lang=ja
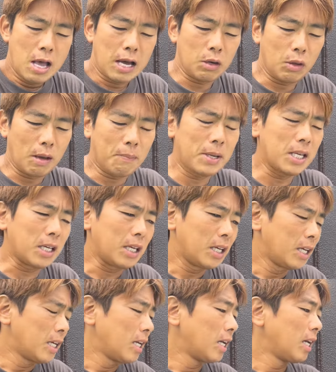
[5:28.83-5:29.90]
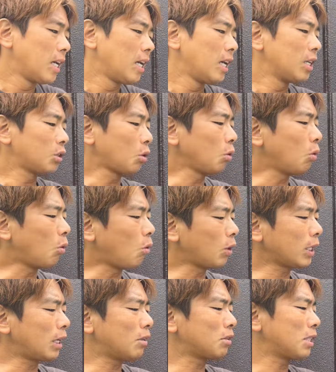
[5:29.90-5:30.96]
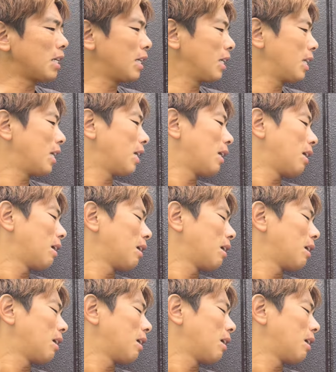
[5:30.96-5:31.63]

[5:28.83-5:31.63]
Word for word: あのやっぱりそのお客さんが